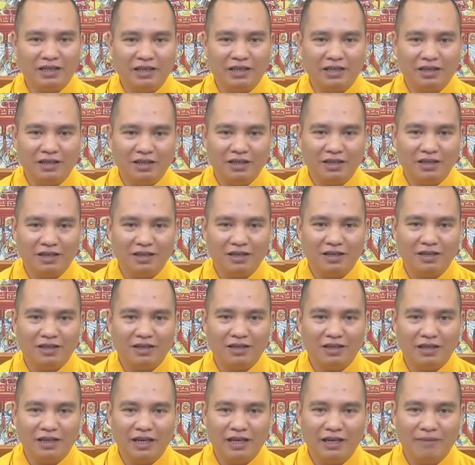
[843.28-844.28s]
gì
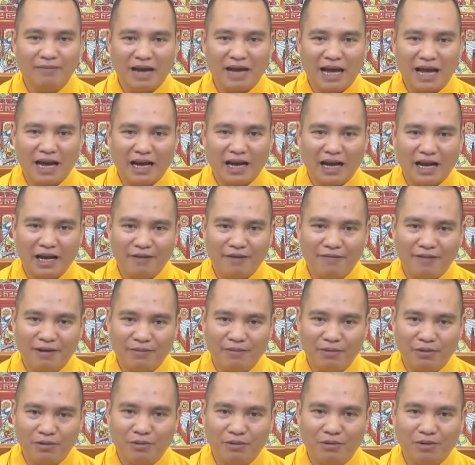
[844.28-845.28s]
lễ ba ngày pháp
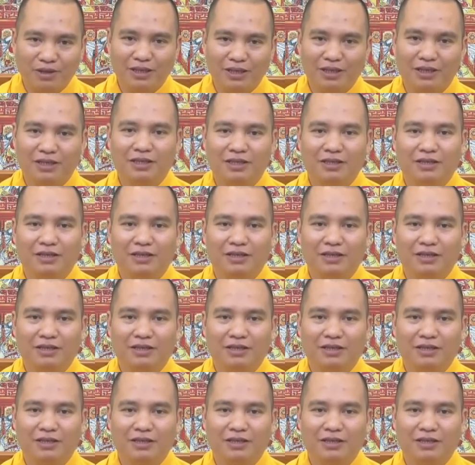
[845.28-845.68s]
hội